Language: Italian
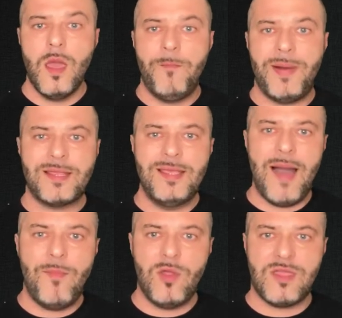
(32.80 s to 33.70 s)

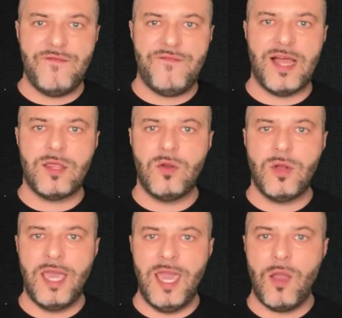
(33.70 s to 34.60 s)
Partiamo dal
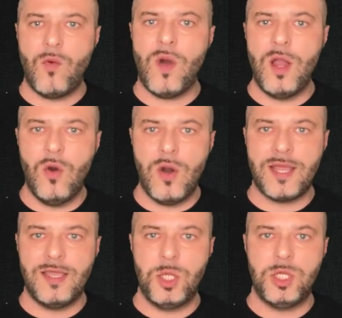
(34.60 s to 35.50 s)
fatto che
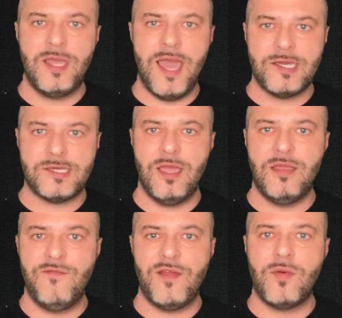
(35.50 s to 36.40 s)
qualora
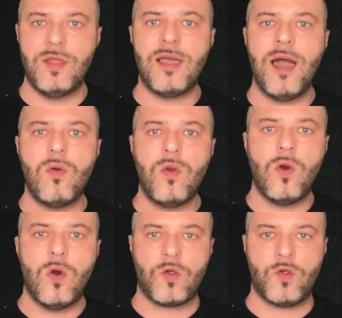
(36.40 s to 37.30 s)
decideste di frequentare un
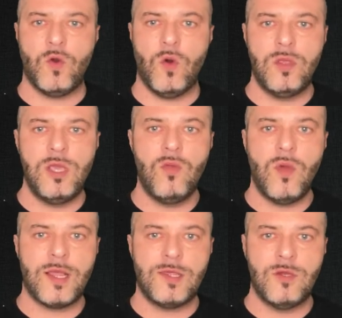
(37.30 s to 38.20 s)
corso di
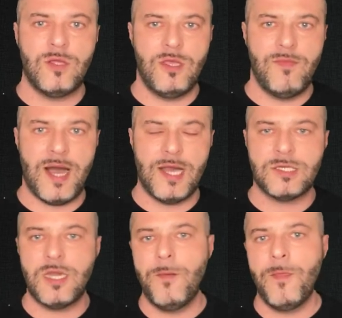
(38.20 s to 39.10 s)
educazione di
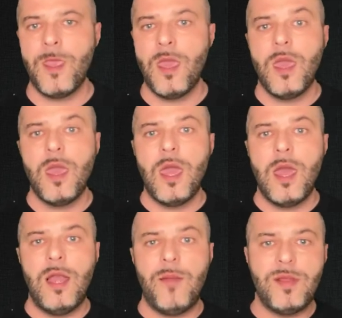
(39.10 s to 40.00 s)
base,
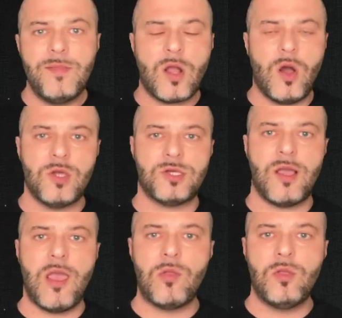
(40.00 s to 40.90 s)
la prima
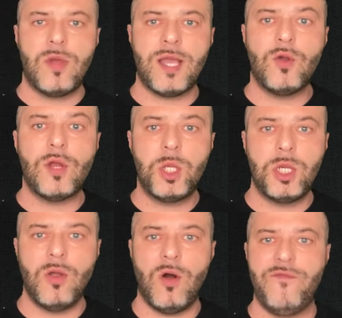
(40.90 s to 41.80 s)
cosa che un educatore
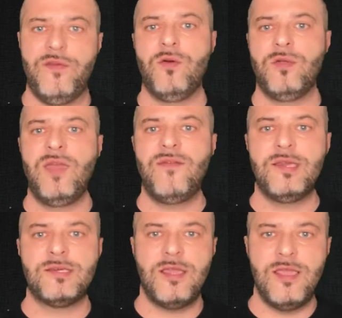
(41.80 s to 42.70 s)
cinofilo deve
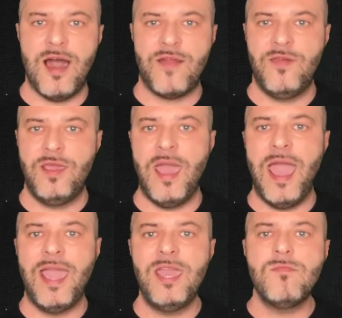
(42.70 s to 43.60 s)
insegnarvi
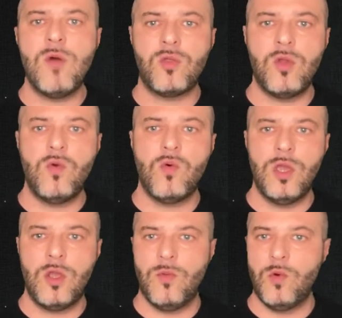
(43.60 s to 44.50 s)
è il modo in
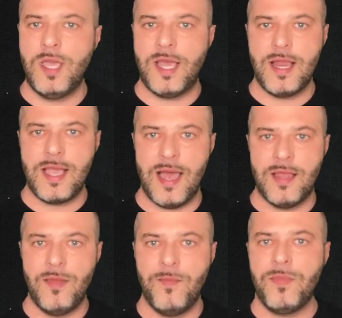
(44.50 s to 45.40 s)
cui comunica il
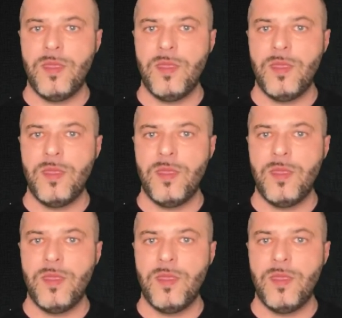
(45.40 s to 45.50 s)
cane.